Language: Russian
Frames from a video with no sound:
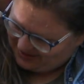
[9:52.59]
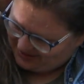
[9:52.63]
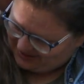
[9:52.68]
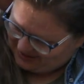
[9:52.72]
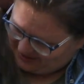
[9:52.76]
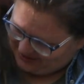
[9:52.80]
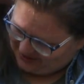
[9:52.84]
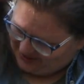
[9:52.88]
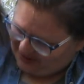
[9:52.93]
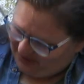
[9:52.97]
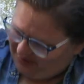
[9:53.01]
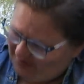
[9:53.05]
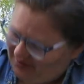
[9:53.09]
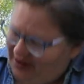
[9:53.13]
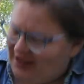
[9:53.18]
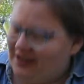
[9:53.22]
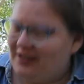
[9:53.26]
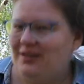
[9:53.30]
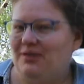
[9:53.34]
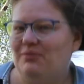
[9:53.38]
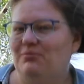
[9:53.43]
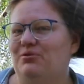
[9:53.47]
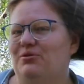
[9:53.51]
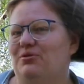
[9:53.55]
Это такой
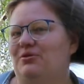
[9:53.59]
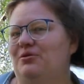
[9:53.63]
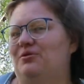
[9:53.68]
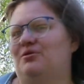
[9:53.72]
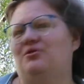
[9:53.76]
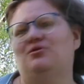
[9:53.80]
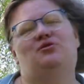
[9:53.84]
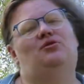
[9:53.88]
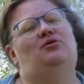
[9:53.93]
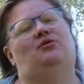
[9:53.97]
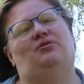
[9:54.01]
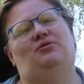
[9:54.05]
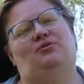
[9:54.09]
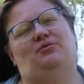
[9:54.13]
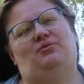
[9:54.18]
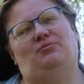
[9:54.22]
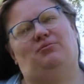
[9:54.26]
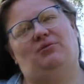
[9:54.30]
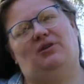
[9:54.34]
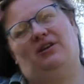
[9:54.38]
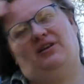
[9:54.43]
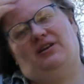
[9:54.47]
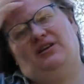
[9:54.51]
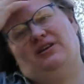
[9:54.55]
маленький бурундучок
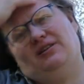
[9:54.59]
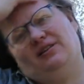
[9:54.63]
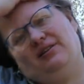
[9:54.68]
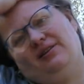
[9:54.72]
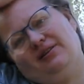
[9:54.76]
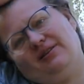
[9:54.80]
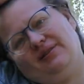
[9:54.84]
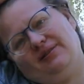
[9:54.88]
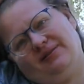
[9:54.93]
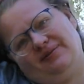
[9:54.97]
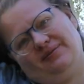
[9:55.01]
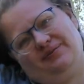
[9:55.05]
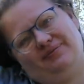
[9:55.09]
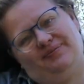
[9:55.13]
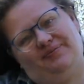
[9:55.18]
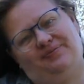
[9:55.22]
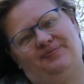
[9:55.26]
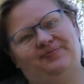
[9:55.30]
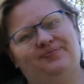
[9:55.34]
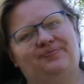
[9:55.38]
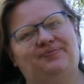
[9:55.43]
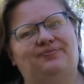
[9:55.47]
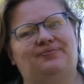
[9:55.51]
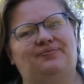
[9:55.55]
тут бегает.
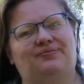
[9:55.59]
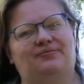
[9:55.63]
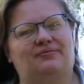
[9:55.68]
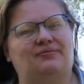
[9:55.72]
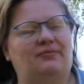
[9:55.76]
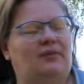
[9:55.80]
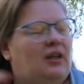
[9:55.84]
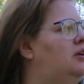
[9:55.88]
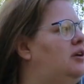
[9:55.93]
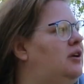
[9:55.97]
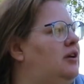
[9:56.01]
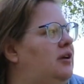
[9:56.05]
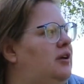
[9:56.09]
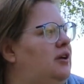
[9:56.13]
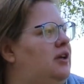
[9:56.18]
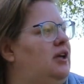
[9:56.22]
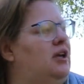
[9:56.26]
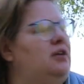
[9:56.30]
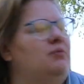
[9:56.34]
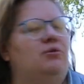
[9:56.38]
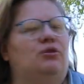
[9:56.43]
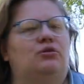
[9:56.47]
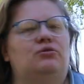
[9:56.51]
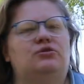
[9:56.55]
И
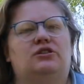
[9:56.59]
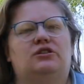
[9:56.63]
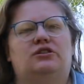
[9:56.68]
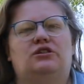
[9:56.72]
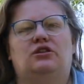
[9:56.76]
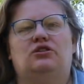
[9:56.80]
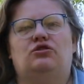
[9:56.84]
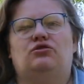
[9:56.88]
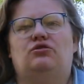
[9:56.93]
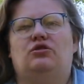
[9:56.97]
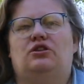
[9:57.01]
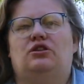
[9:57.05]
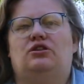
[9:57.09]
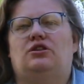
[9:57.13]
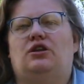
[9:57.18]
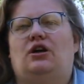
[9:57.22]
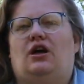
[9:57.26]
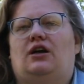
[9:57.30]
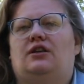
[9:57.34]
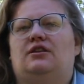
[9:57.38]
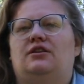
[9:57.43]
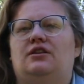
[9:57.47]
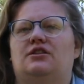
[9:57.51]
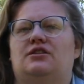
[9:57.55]
я не могу сказать, что это
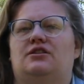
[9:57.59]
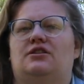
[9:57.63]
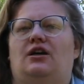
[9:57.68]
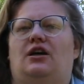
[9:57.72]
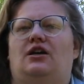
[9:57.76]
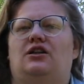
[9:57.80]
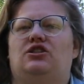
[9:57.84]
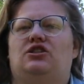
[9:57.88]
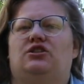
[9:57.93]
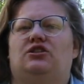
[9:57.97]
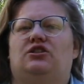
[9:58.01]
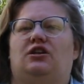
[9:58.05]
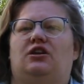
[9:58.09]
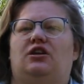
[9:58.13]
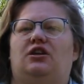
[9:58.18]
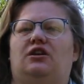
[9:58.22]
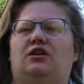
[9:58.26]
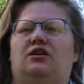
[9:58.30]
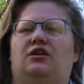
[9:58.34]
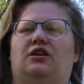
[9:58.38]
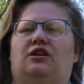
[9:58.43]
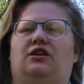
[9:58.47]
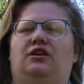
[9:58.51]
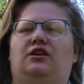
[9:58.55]

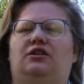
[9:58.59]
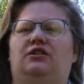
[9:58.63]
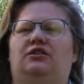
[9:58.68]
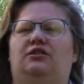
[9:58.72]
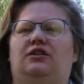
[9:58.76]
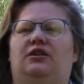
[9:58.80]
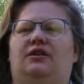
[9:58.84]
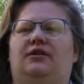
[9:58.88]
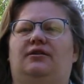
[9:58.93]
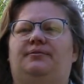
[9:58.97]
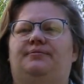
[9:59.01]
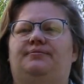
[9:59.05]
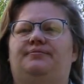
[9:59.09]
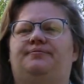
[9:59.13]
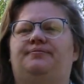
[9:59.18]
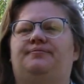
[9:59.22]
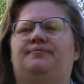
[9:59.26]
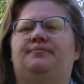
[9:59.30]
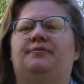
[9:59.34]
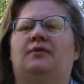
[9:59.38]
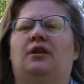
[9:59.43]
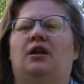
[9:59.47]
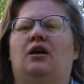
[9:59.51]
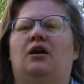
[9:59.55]
однозначные какие-то
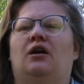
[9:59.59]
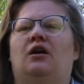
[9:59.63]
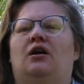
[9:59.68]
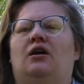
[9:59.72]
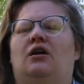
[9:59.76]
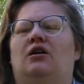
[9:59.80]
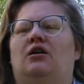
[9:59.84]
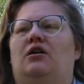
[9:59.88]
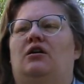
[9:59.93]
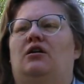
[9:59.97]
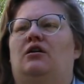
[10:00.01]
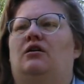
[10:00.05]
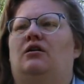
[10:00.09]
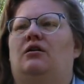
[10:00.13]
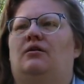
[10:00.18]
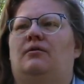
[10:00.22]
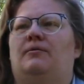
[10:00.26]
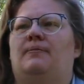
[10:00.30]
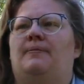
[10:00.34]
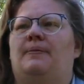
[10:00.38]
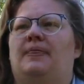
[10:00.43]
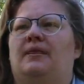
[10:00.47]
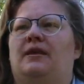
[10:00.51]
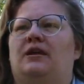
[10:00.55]
э,
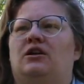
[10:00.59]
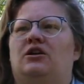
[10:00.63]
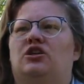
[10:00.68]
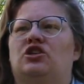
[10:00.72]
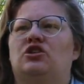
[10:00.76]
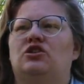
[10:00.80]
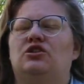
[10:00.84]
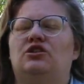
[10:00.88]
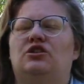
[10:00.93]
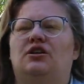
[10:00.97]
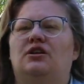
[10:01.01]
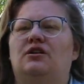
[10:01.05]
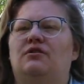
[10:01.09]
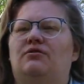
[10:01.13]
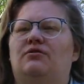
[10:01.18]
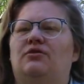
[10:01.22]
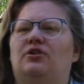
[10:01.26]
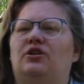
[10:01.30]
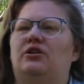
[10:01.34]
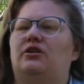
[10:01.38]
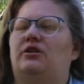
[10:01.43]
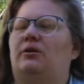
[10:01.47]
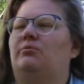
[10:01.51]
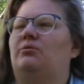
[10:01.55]

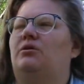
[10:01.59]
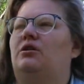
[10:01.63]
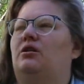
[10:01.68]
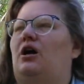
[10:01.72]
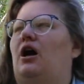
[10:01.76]
шедевры, там